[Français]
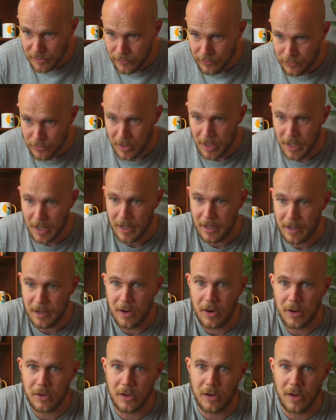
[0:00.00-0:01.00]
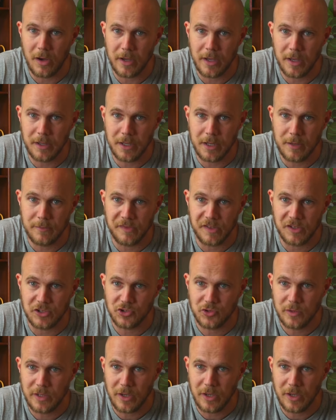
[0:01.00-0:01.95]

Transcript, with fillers: fois, oh là là, regardez comme c'est joli,